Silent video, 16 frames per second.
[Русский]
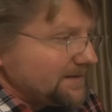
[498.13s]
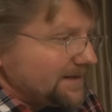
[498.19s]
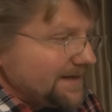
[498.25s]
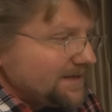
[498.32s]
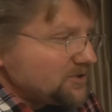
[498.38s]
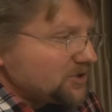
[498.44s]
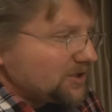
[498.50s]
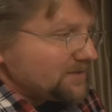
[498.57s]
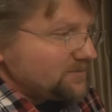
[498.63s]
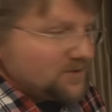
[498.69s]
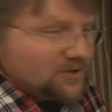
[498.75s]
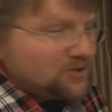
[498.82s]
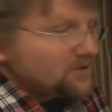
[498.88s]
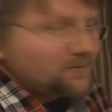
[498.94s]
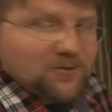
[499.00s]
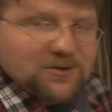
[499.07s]
Рядышком
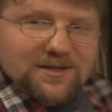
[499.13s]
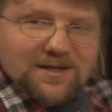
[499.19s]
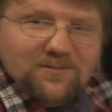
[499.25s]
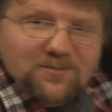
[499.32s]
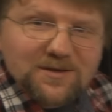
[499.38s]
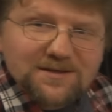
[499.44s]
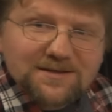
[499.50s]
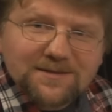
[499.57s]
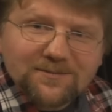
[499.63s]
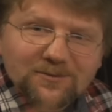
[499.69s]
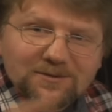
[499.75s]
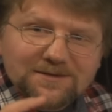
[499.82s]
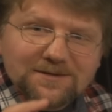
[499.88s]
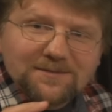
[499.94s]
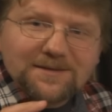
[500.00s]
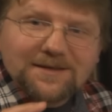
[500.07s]
ничего не написано,
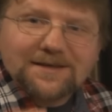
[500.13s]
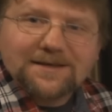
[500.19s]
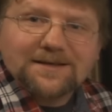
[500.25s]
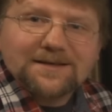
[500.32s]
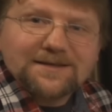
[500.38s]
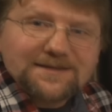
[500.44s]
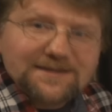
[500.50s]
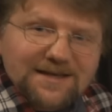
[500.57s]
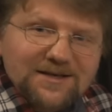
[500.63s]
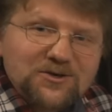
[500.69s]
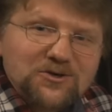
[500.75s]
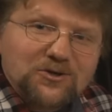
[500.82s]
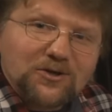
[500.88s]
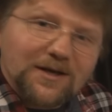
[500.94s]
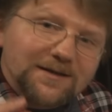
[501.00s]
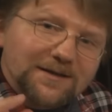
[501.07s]
просто маленькая.
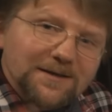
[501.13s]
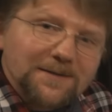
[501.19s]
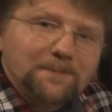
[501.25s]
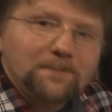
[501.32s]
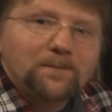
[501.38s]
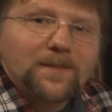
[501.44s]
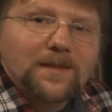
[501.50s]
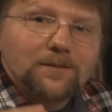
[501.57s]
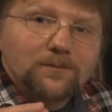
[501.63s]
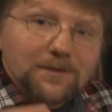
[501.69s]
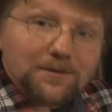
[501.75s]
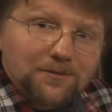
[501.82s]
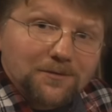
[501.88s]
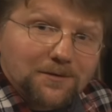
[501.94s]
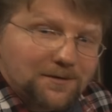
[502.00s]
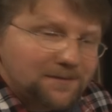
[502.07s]
Значит, это
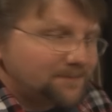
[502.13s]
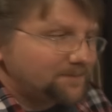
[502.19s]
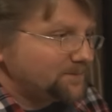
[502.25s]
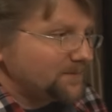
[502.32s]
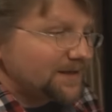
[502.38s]
минор.